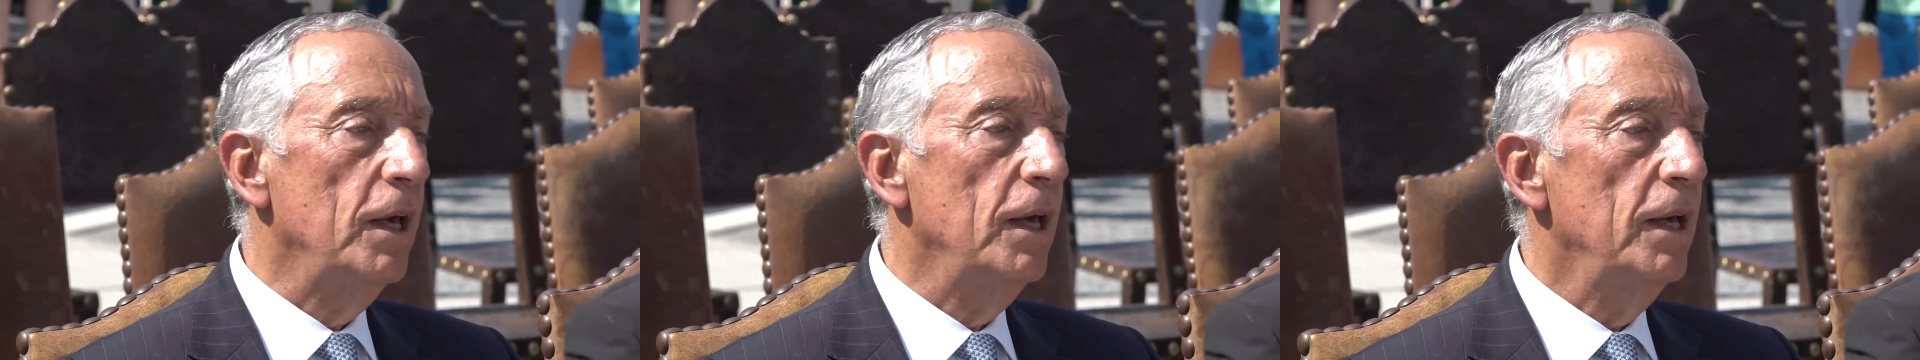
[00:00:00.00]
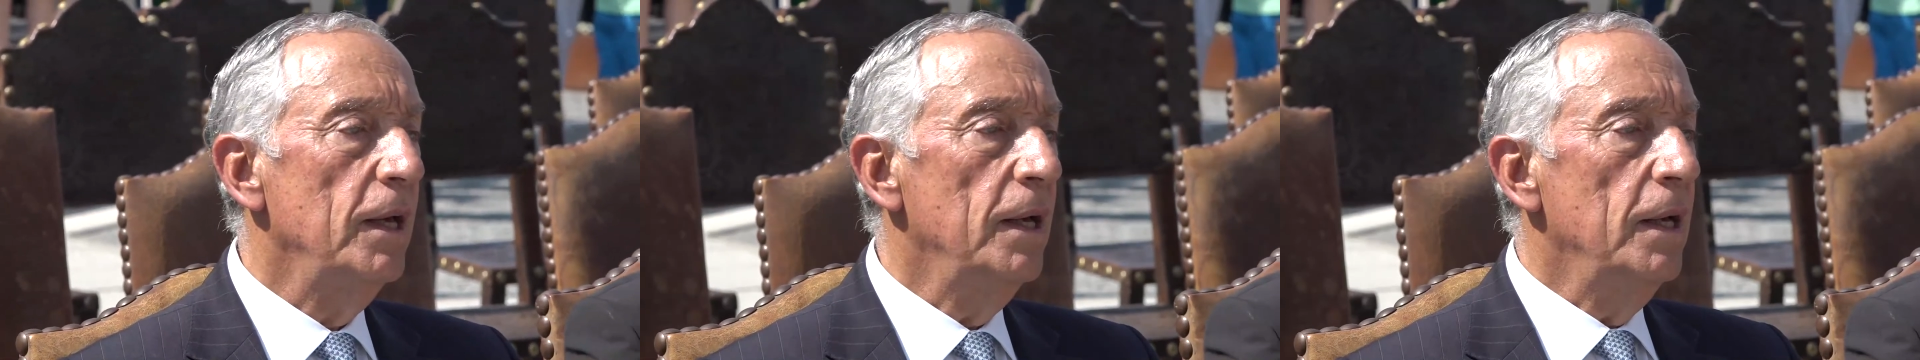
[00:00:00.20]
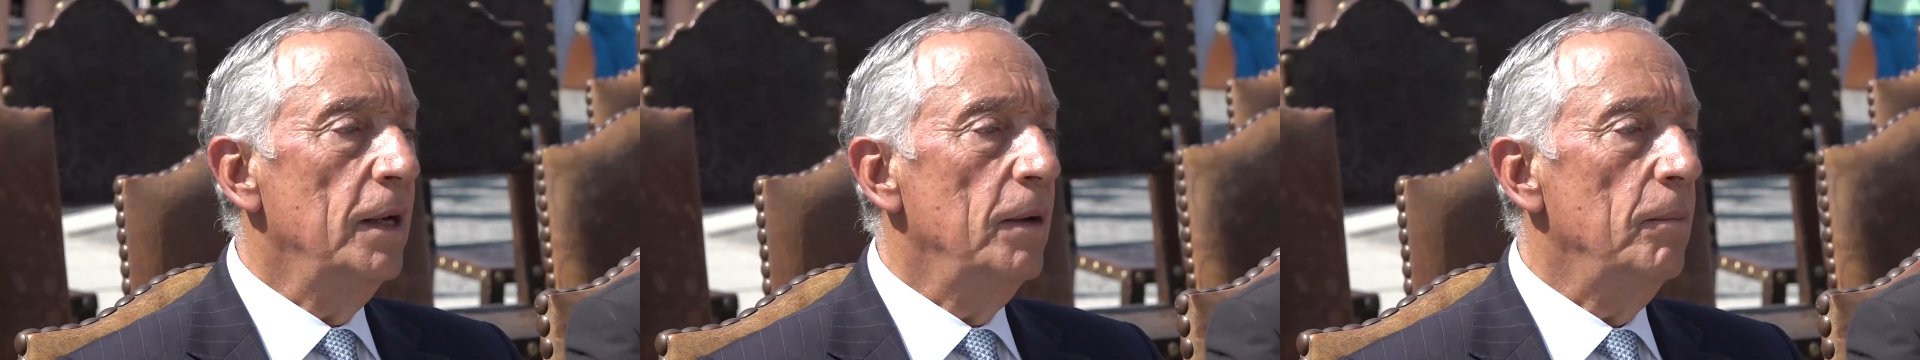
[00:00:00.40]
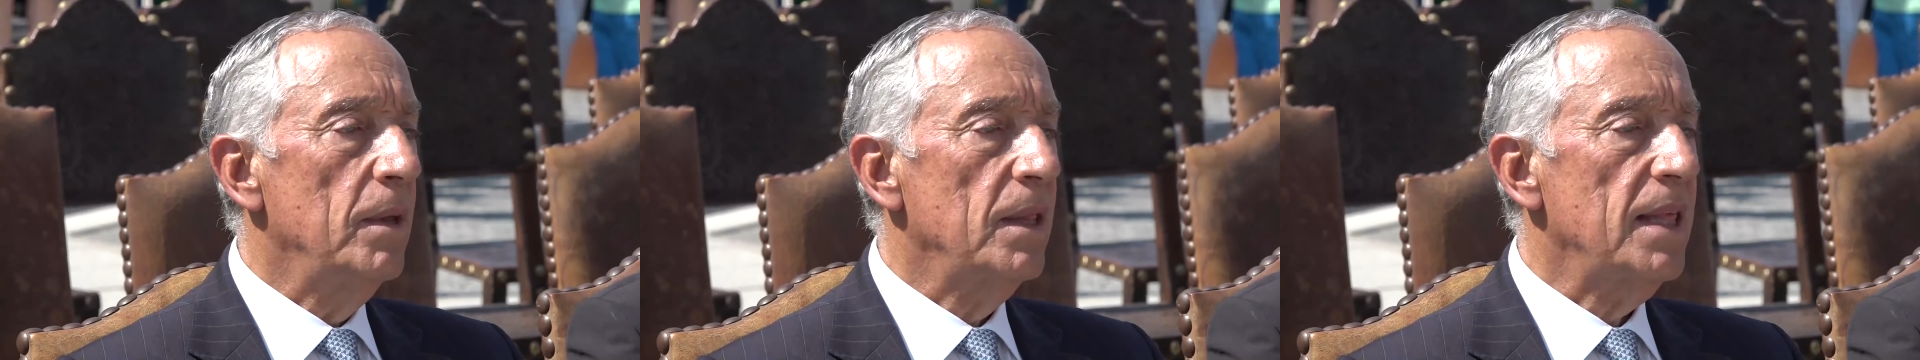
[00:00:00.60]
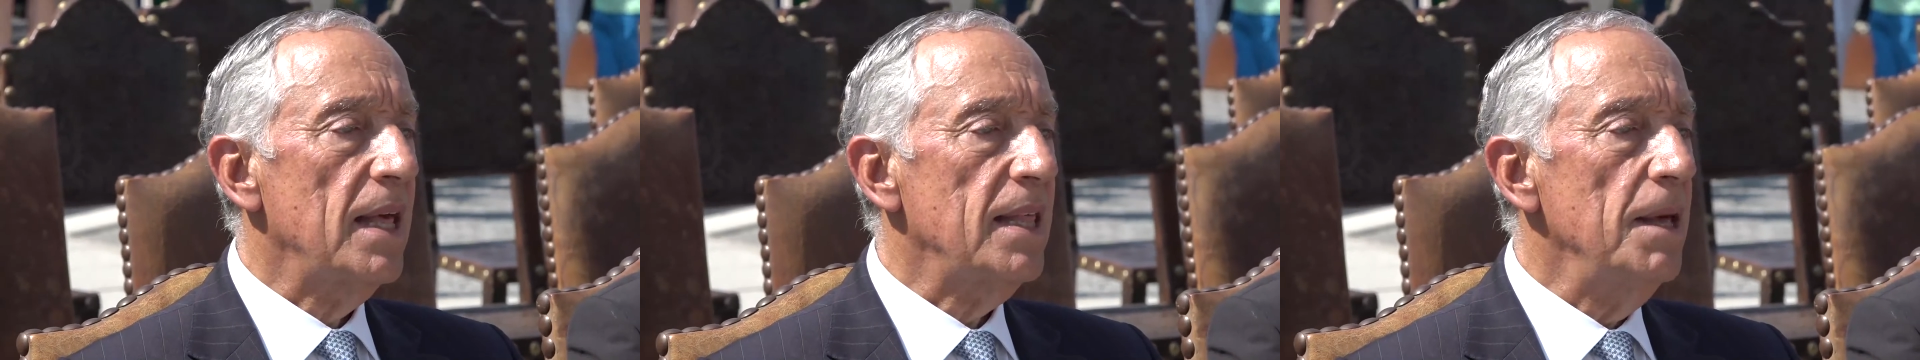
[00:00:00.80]
os portugueses?
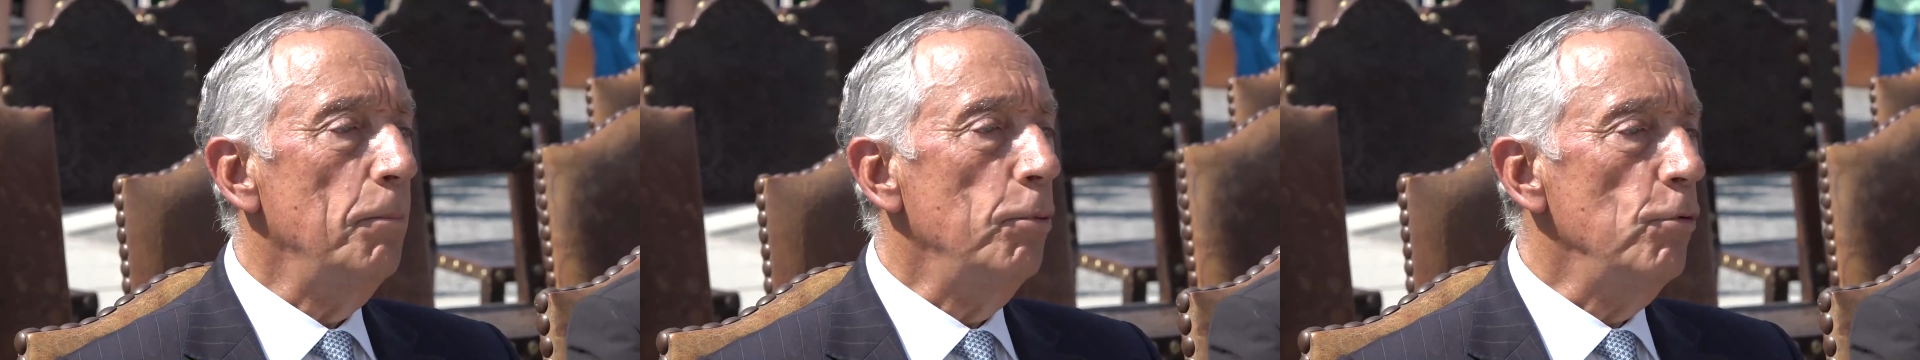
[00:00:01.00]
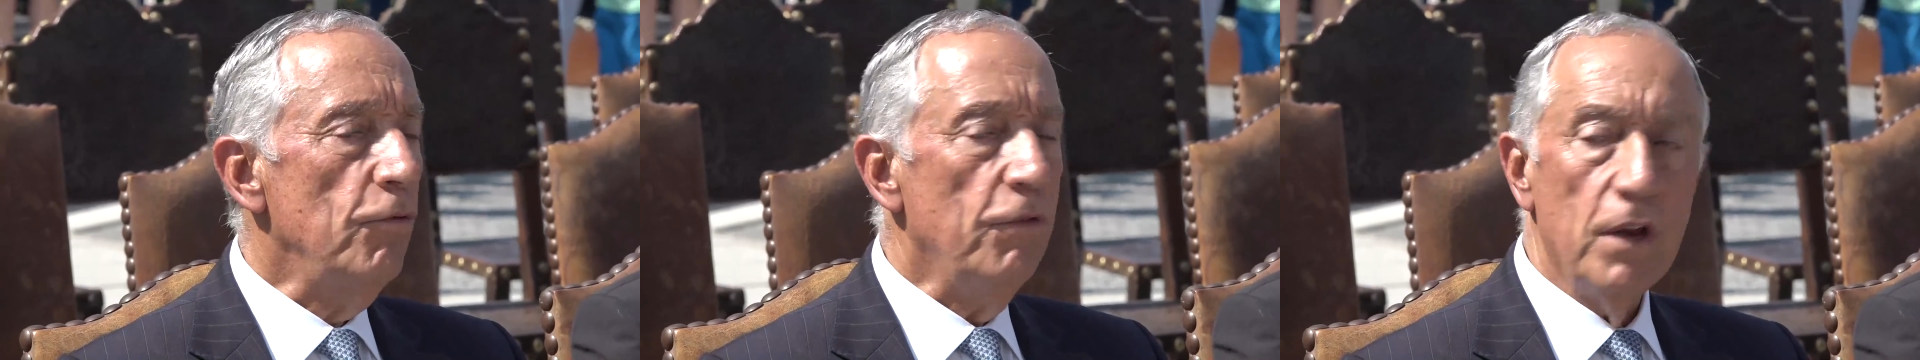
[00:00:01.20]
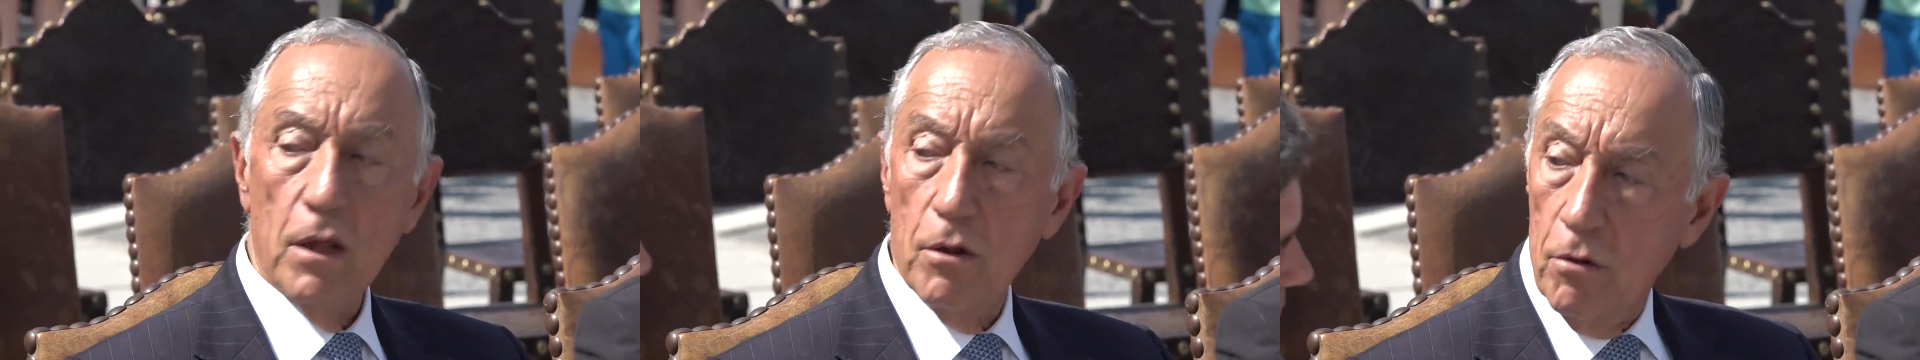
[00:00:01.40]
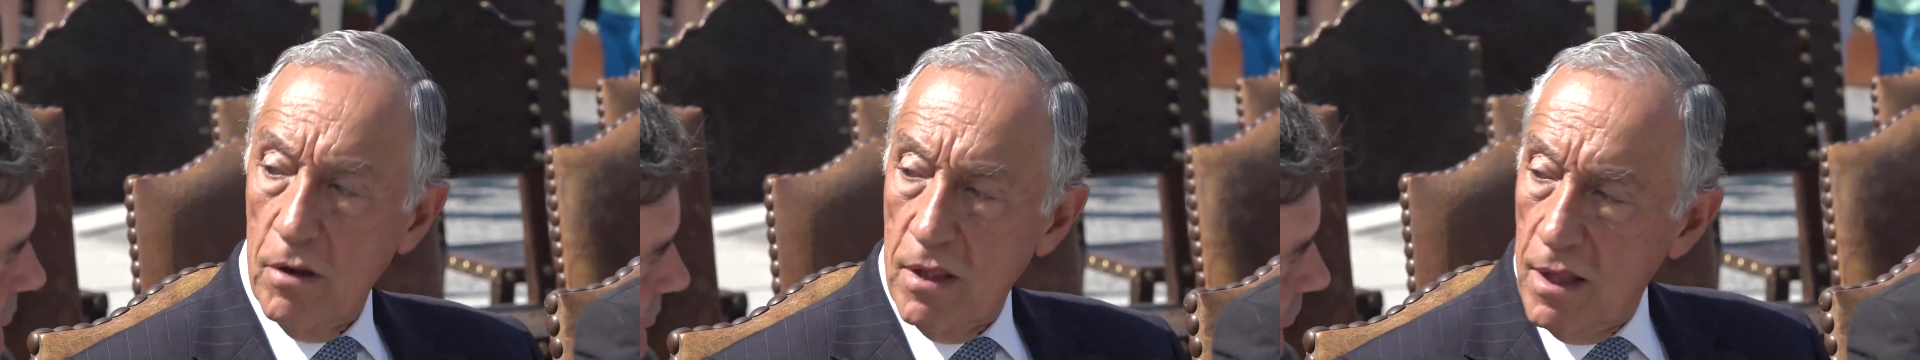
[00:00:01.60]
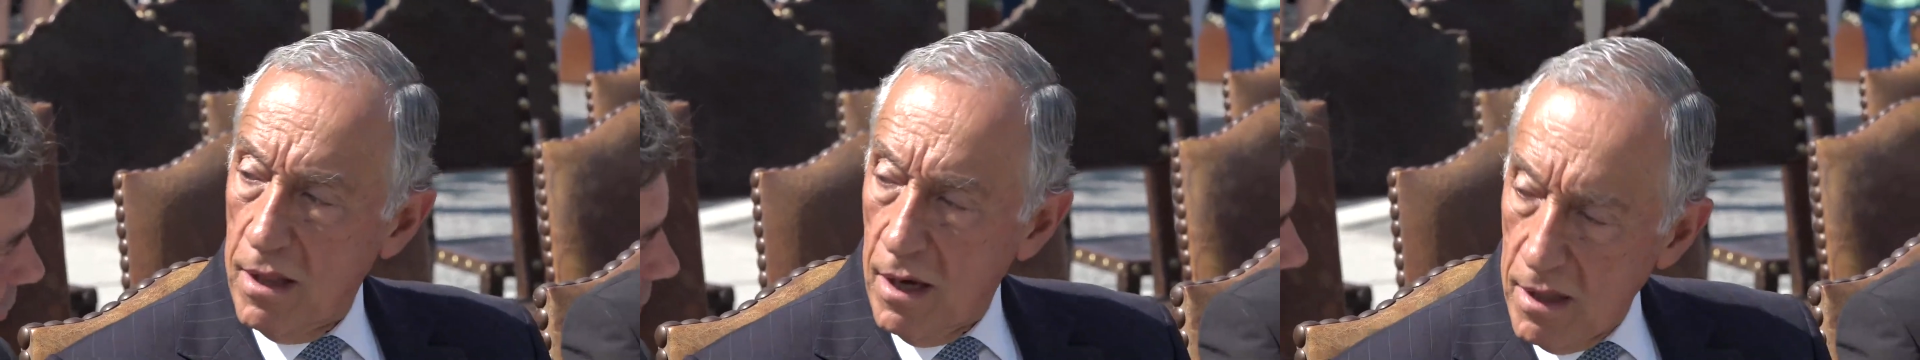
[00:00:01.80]

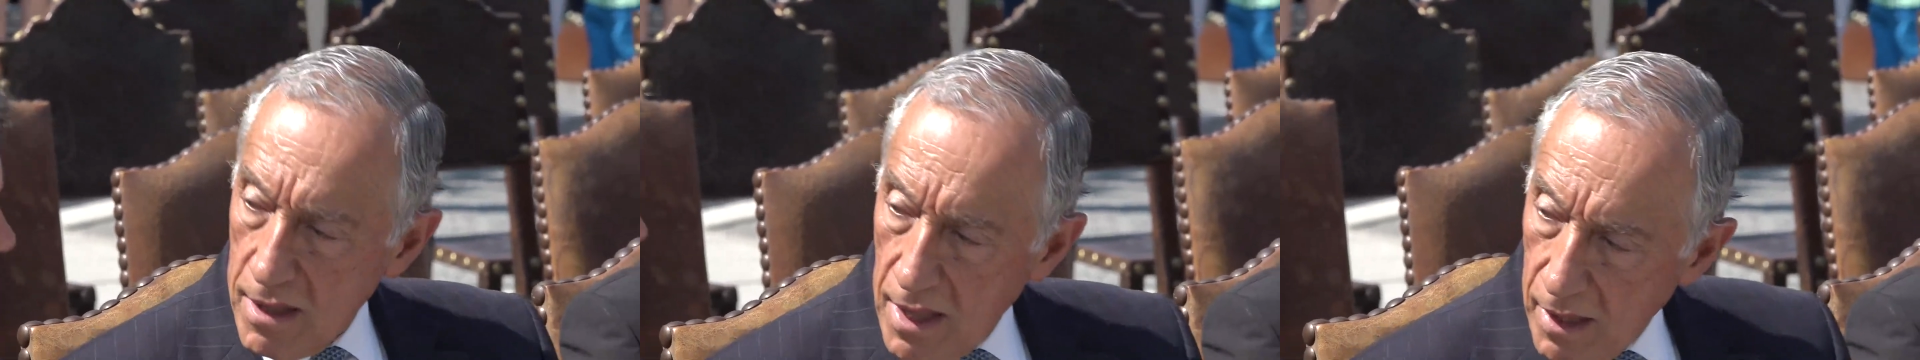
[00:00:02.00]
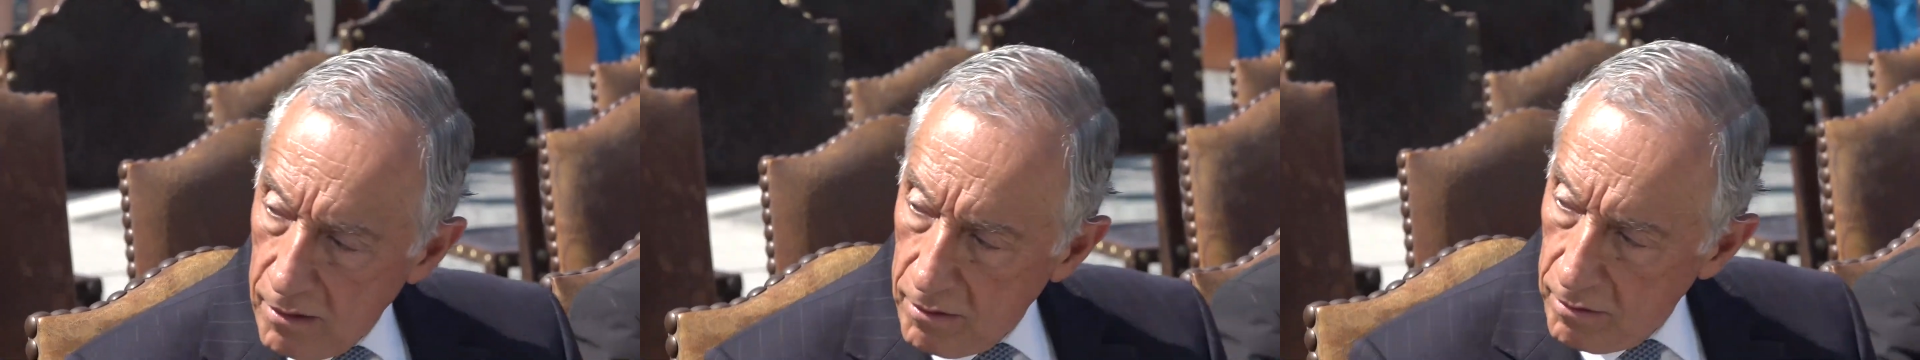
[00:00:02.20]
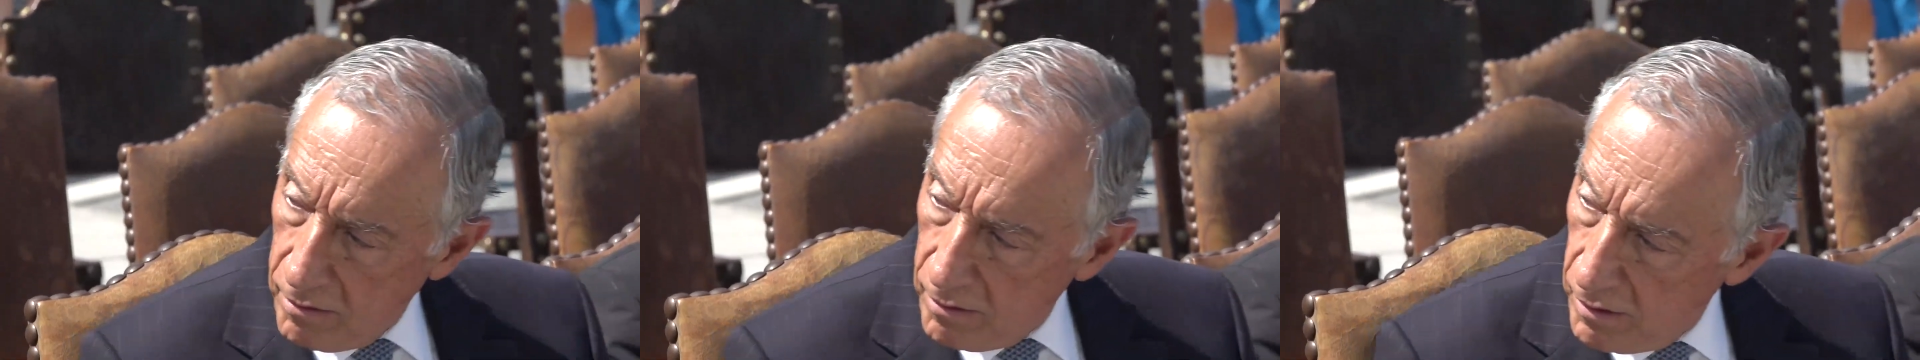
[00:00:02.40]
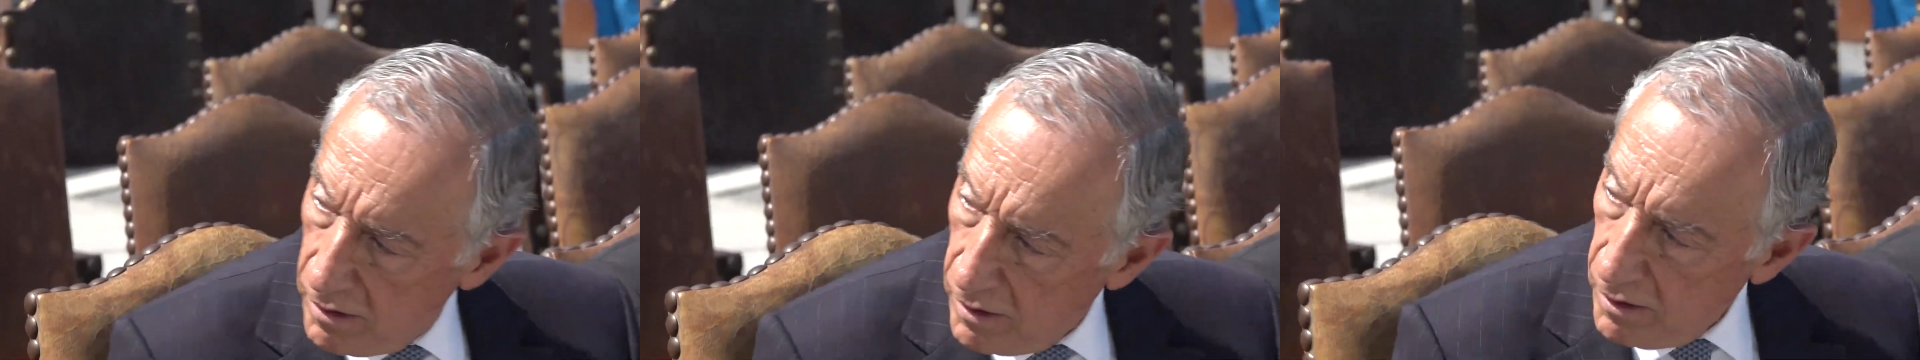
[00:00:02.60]
porque estes valores